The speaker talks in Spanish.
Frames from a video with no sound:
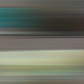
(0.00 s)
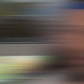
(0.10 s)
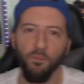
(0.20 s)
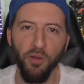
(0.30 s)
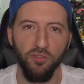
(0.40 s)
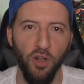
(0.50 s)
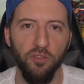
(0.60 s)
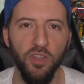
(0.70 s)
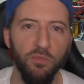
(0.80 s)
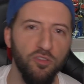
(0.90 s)
por otro lado
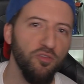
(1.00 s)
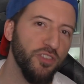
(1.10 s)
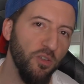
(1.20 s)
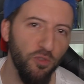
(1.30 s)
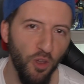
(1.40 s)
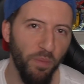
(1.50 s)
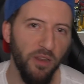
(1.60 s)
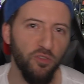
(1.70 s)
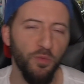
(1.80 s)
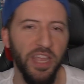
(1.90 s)
tenemos un segundo
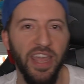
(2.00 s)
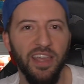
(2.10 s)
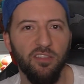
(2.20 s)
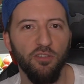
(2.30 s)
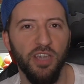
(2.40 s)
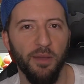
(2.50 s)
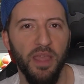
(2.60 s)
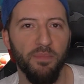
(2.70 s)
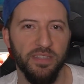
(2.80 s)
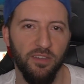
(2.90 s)
pelotubi, esto ya había
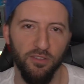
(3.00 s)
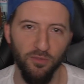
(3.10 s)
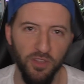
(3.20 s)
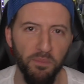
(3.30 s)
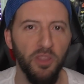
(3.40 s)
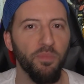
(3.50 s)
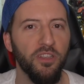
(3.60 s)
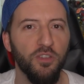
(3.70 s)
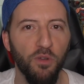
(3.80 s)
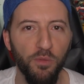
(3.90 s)
pasado hace un tiempito, pero
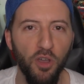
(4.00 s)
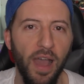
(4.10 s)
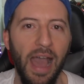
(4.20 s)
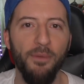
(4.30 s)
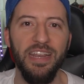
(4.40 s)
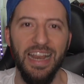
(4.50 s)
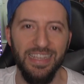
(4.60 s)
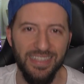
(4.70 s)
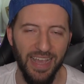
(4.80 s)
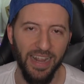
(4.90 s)
se volvió a
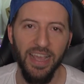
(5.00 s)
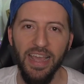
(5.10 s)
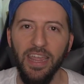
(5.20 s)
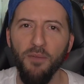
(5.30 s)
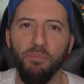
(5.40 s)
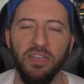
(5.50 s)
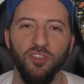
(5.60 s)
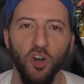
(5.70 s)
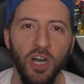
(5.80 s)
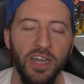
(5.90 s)
viralizar. ¿Qué
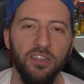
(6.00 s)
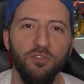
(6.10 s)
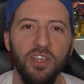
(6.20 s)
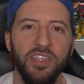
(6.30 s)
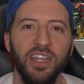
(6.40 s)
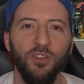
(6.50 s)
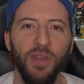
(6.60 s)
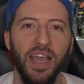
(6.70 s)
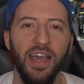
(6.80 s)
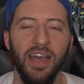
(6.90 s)
pasó? Resulta ser que
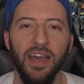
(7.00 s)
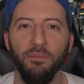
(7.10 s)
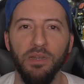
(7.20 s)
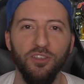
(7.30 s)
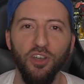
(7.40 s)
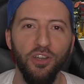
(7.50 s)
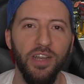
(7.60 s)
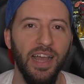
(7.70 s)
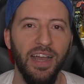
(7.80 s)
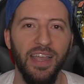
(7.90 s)
una
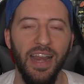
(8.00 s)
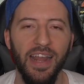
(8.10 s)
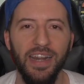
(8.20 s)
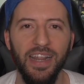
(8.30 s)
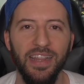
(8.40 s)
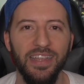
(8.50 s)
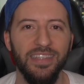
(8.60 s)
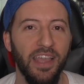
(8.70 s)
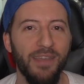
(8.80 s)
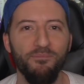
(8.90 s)
persona en las
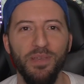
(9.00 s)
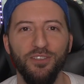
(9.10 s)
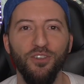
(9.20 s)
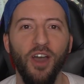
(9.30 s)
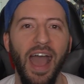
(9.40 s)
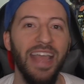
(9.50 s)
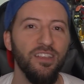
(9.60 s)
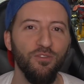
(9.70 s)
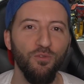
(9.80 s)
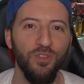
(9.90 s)
redes empezó a
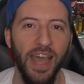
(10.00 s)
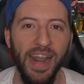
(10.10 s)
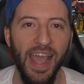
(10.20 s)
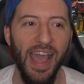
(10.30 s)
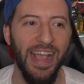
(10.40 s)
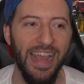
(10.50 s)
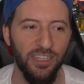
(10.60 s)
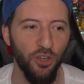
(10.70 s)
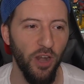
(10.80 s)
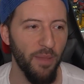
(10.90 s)
insultar a Crayola.